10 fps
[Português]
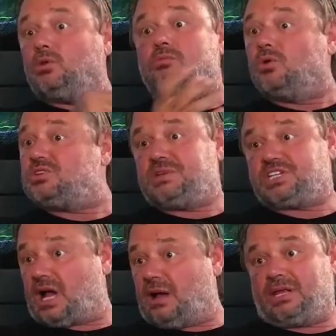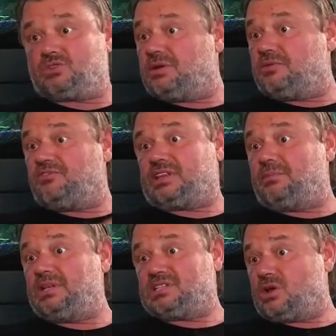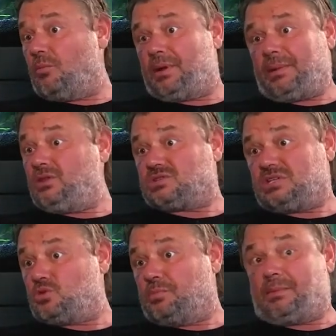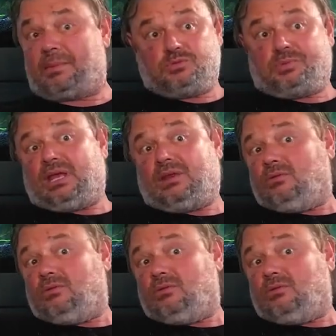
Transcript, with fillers: um monte de medicamentos, de vitaminas e complementos e suplementos, porque não